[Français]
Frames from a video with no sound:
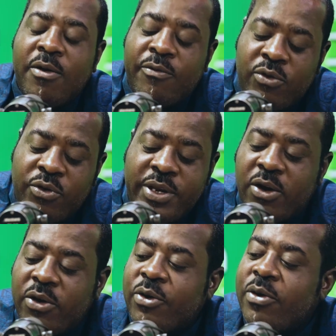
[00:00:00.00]
vous nous
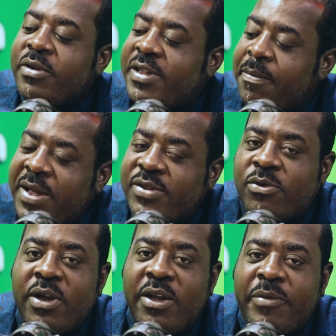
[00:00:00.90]
diront que c'est parce
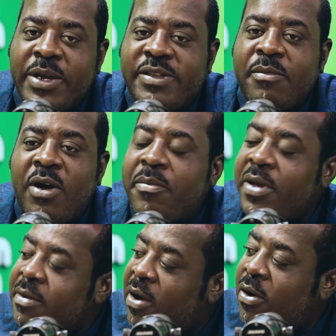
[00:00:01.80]
que effectivement un
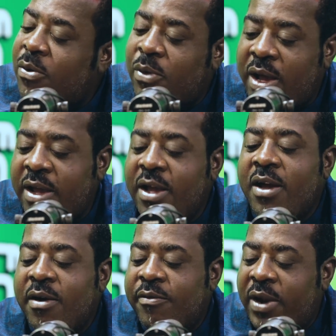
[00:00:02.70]
pays Mahong,
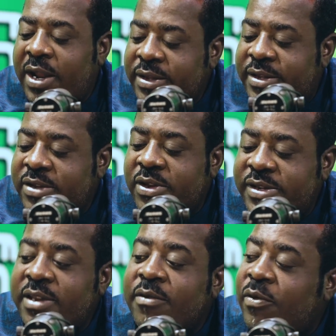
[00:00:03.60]
voilà
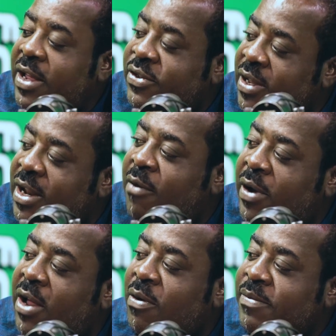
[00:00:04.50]
ceci, voilà cela,
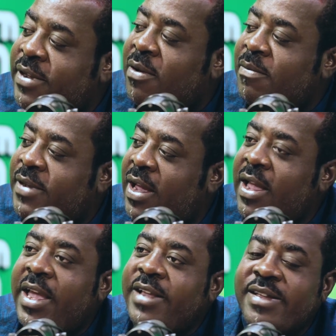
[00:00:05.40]
voilà comme ça, comme ça. Et